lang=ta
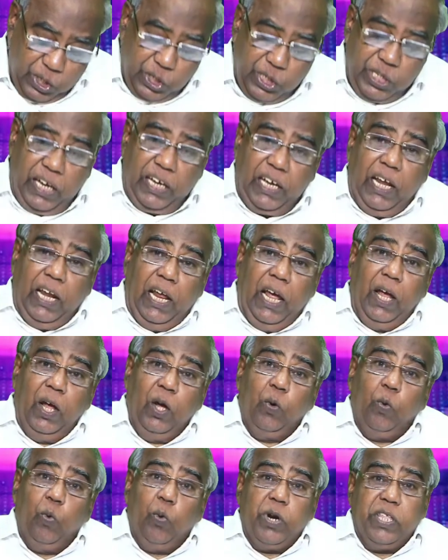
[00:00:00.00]
சகல
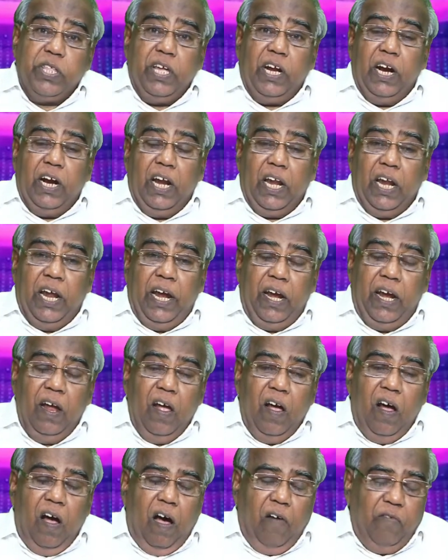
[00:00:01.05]
உன்னதங்களிலே
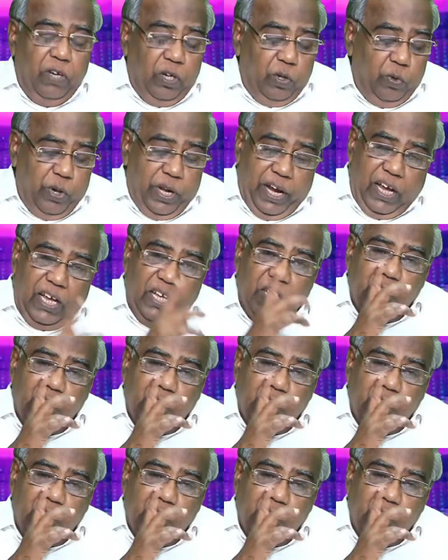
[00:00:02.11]
ஆவிக்குரிய